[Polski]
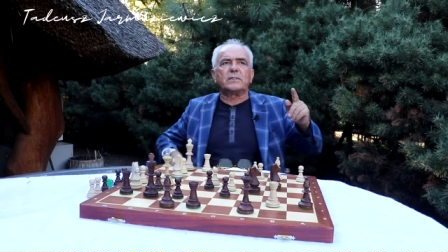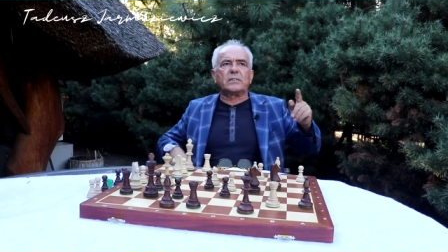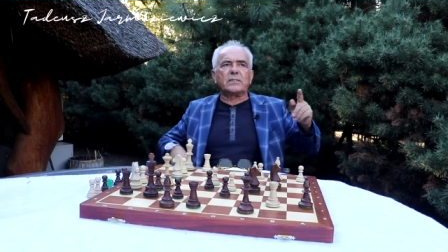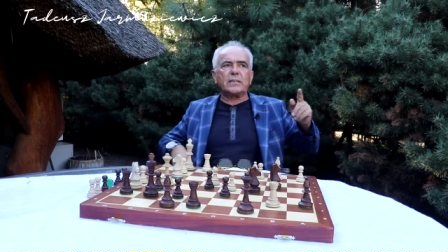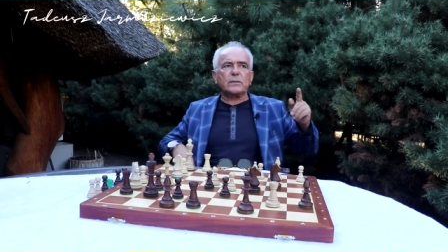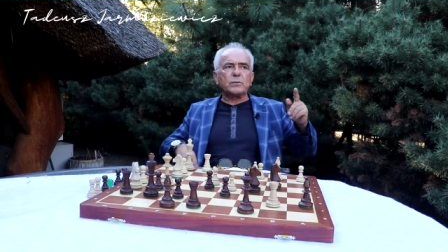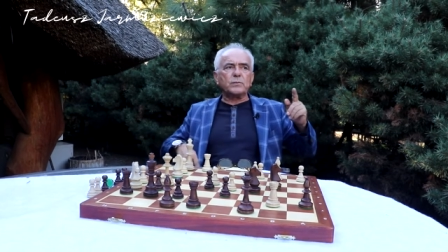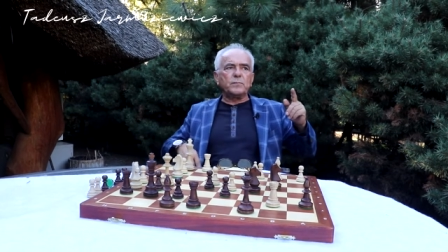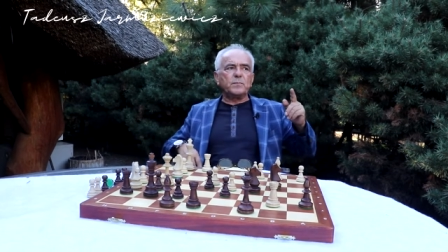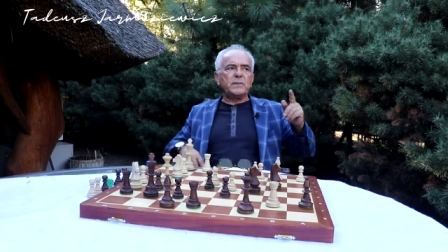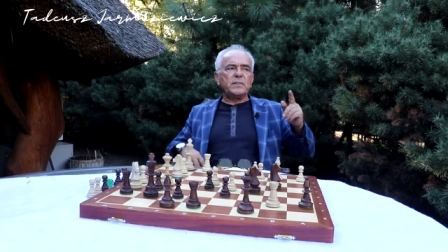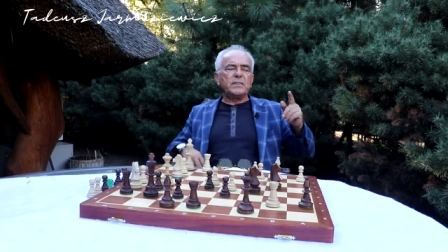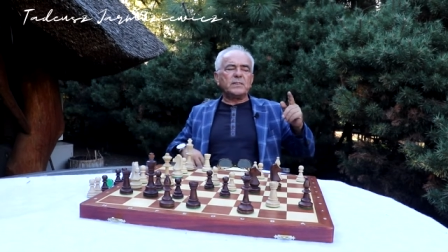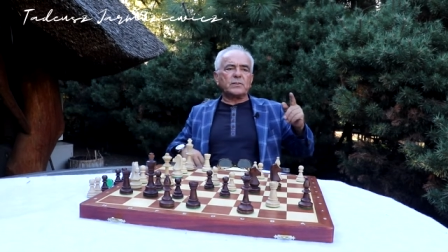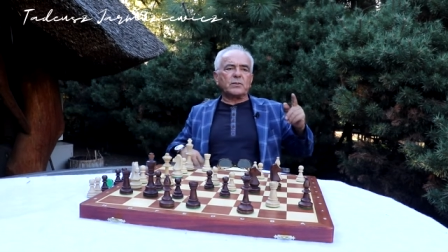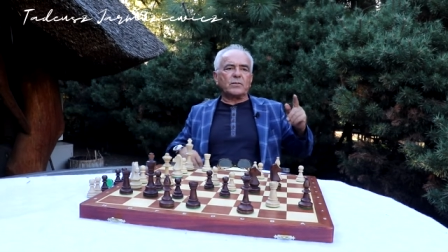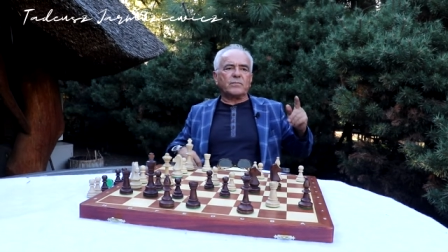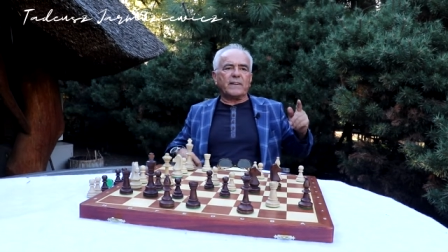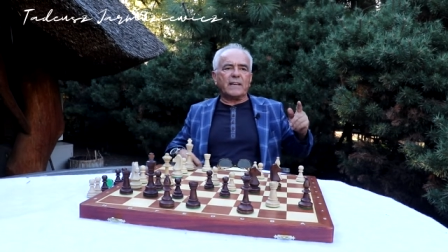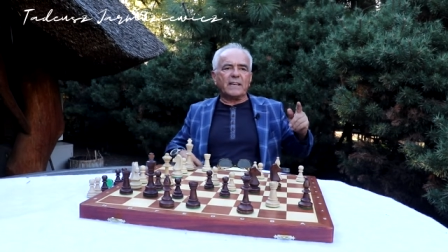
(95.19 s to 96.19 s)
Z czasów
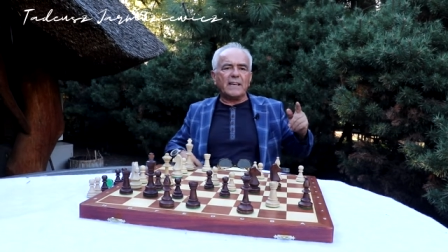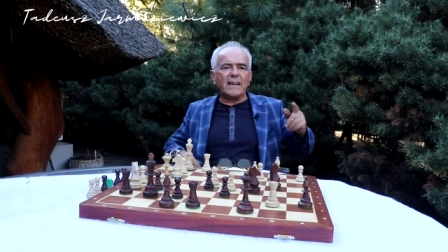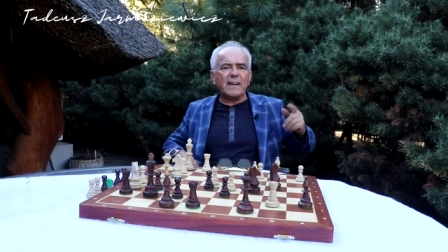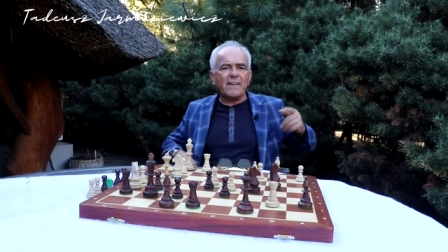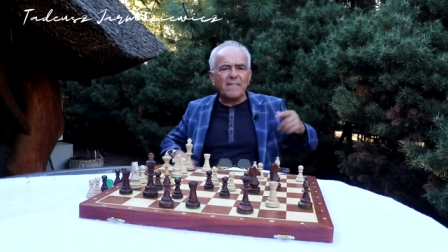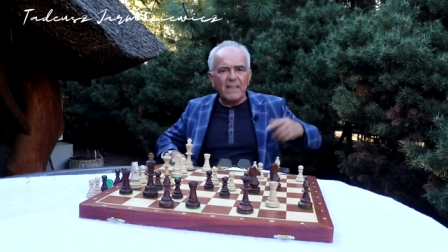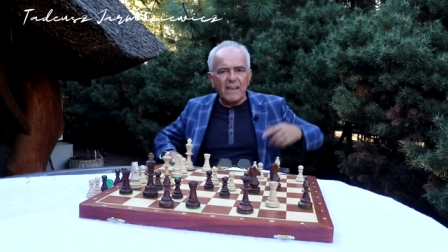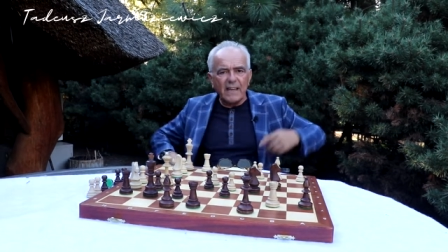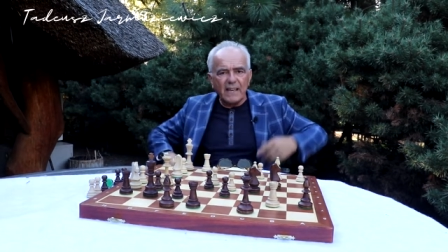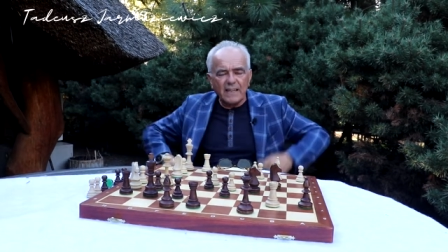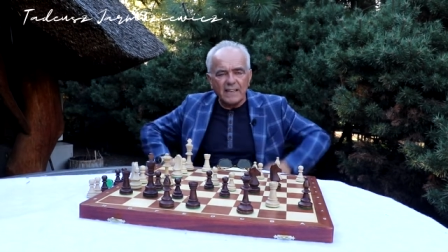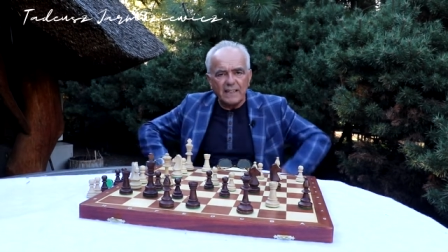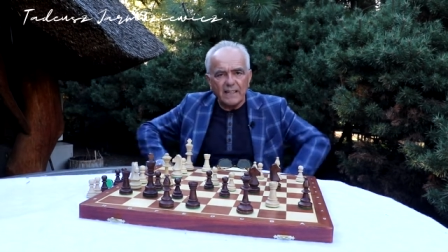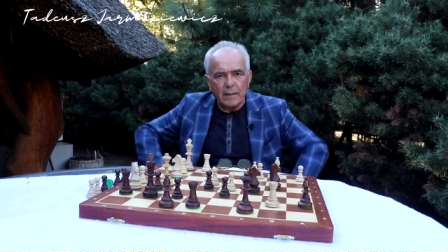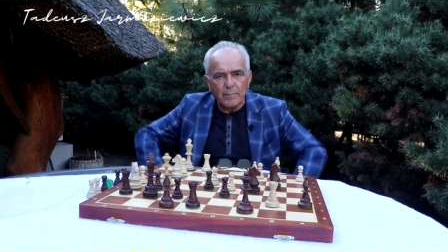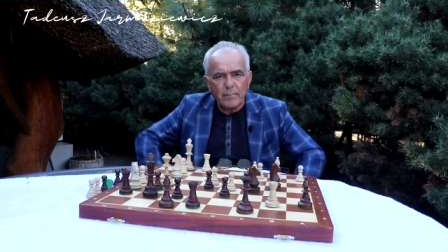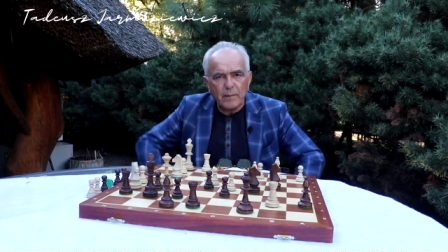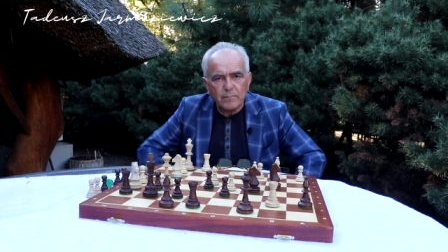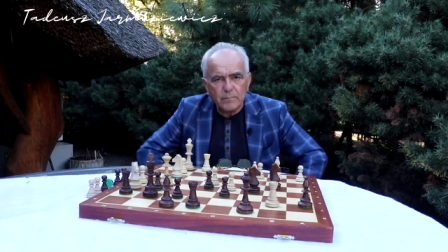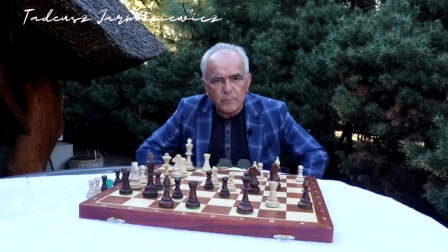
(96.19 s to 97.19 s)
ministrowania
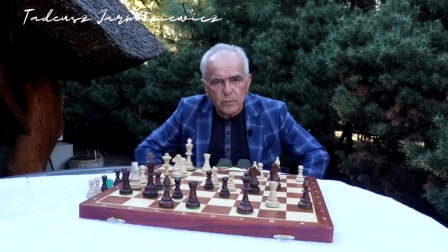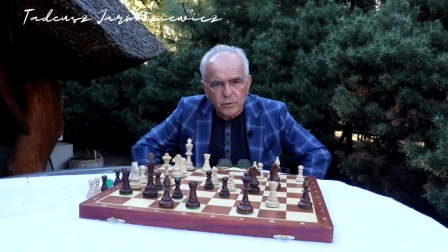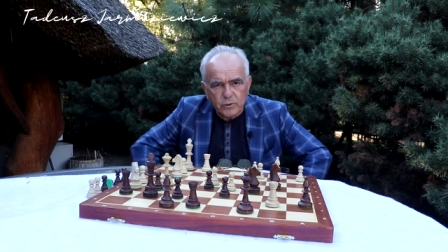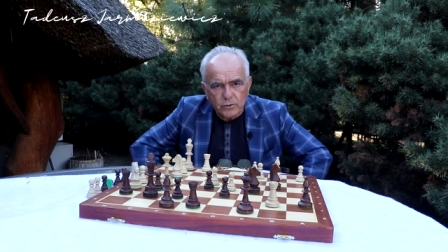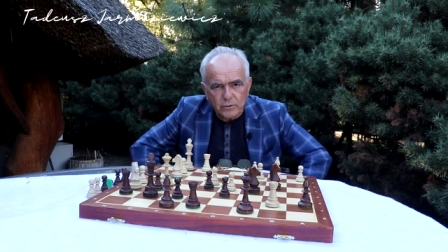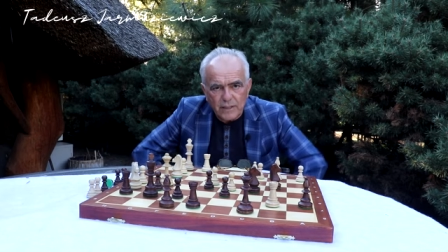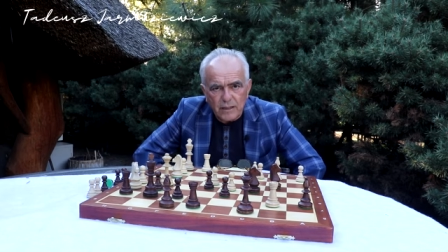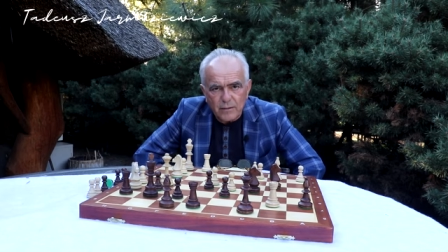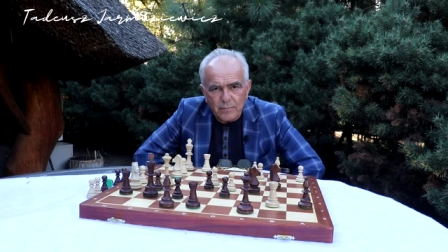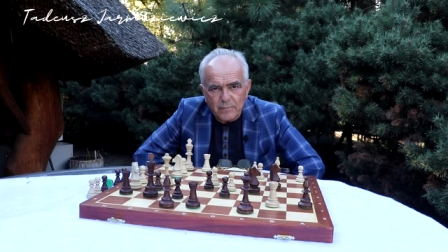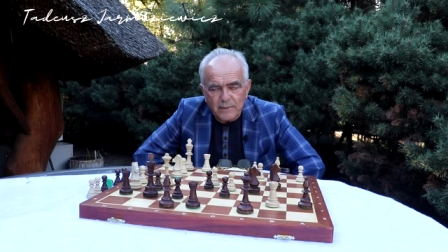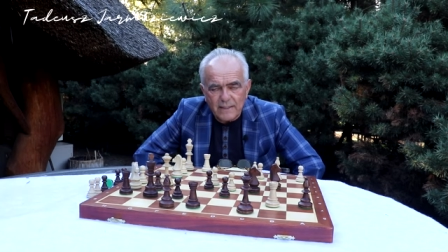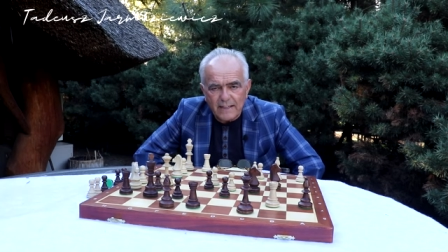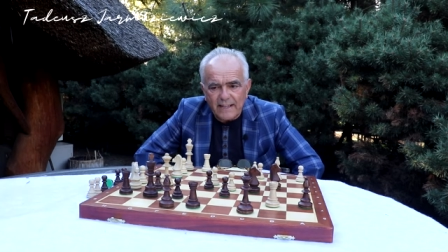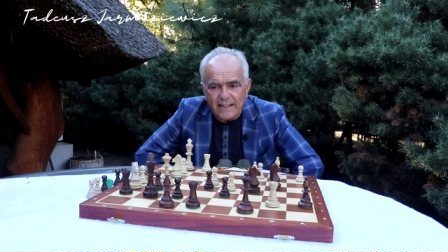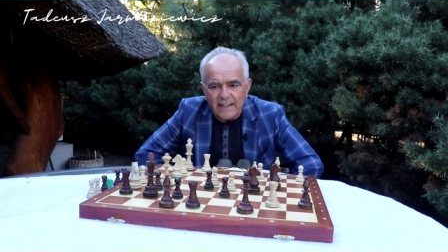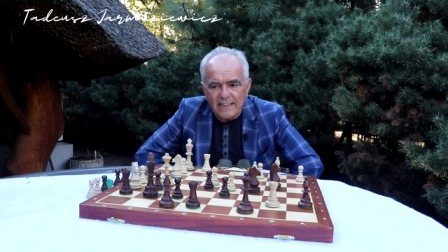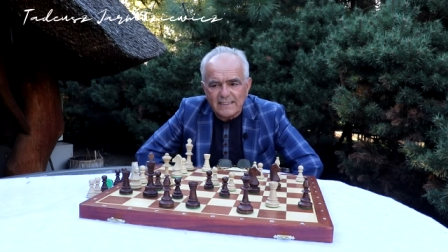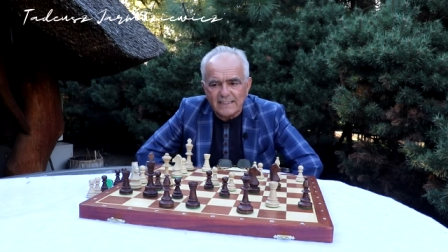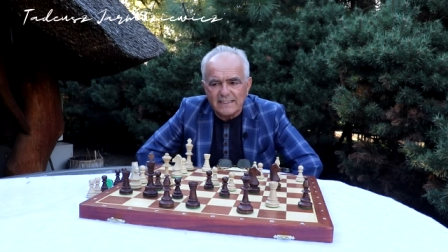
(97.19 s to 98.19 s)
ja mam doskonałą
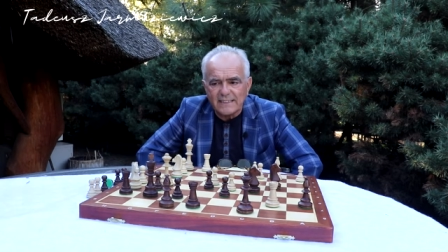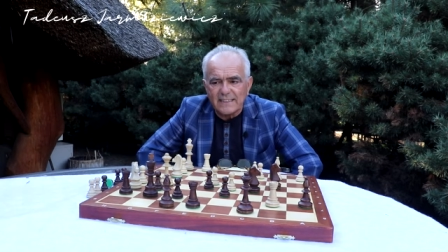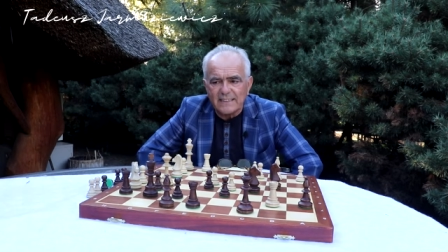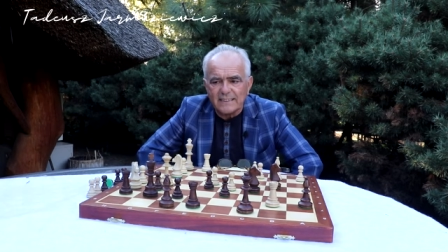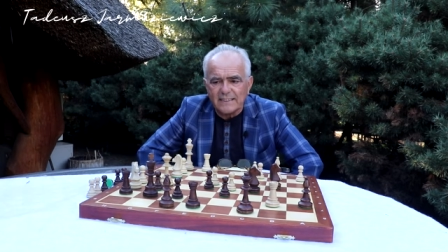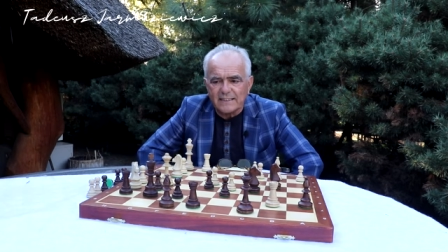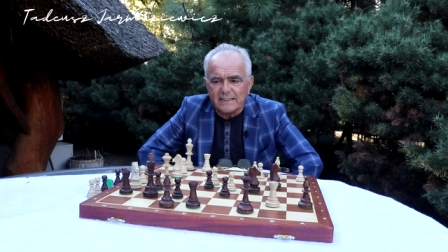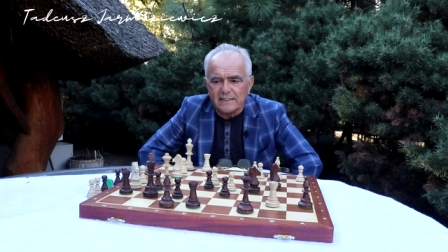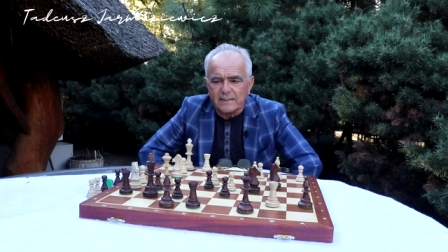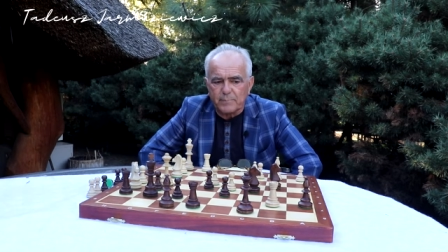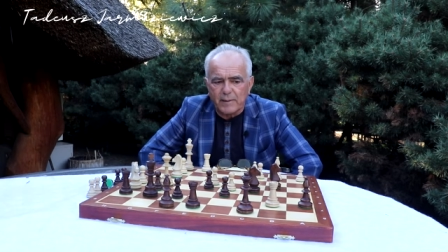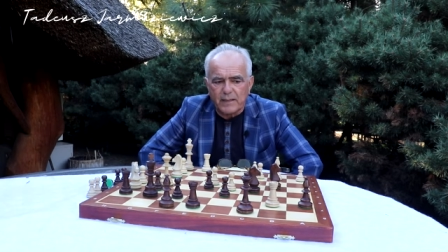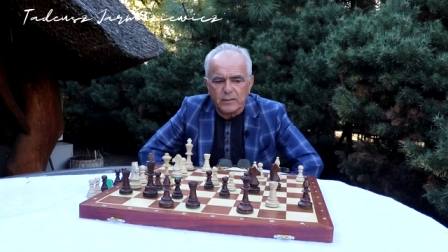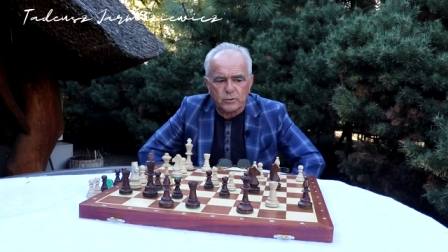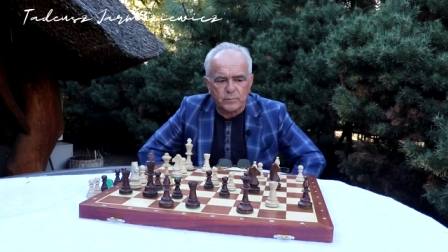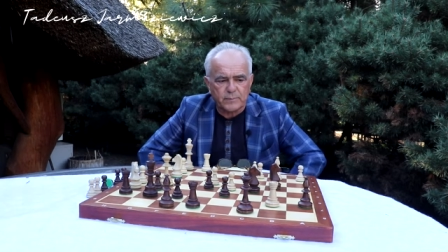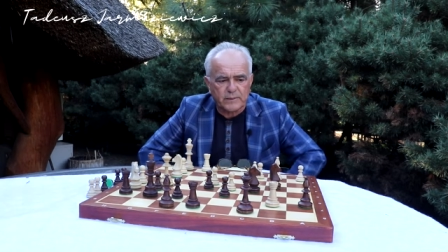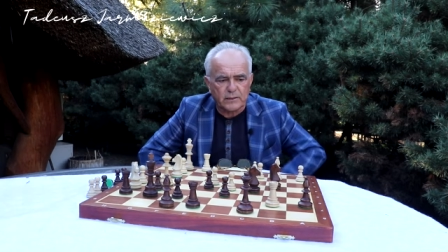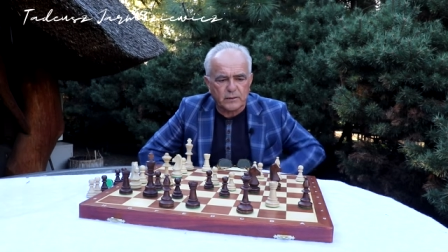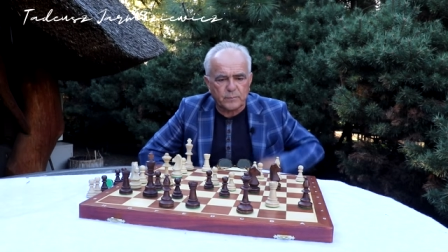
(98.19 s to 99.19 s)
relację z
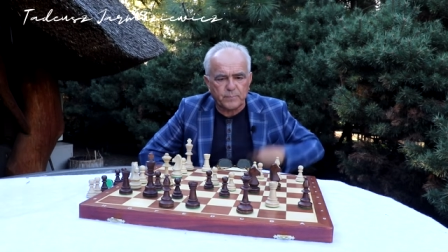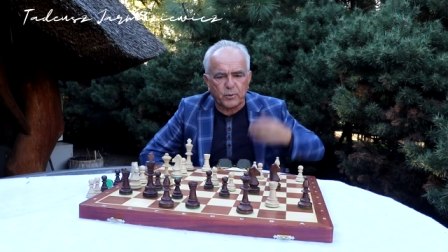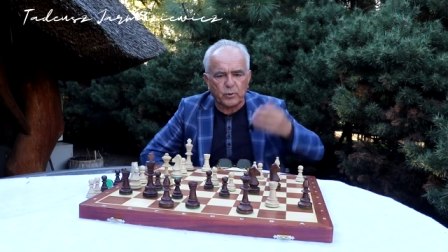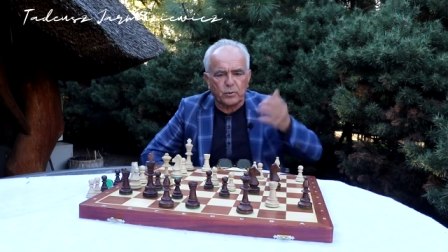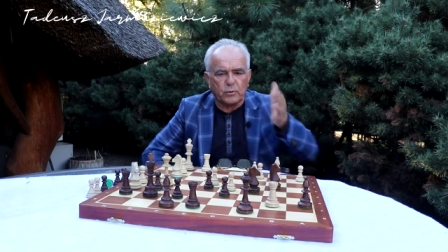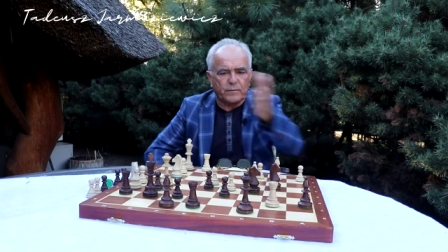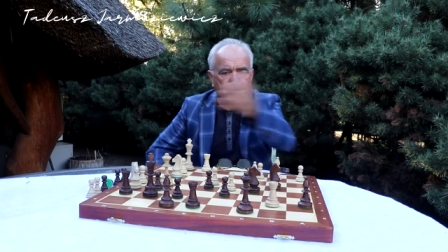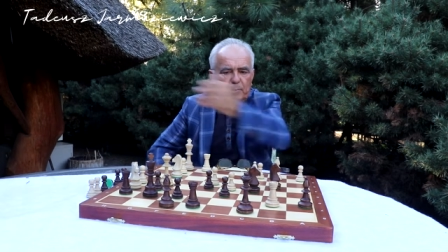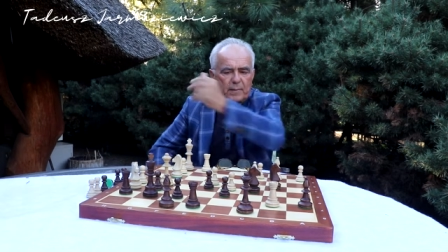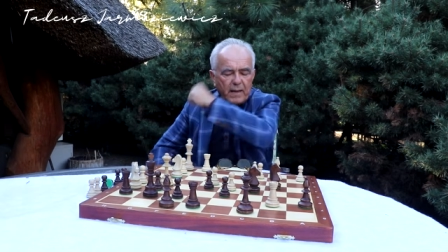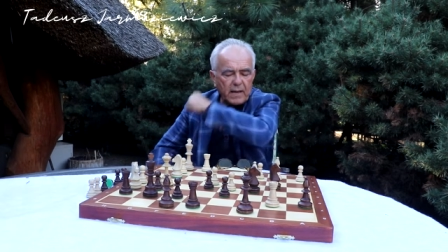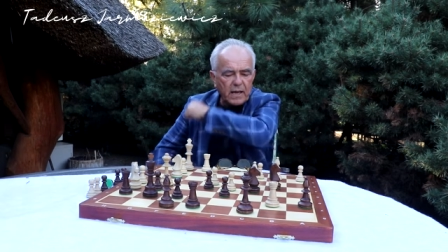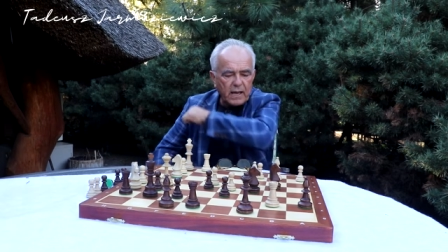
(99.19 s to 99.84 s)
branżą transportową.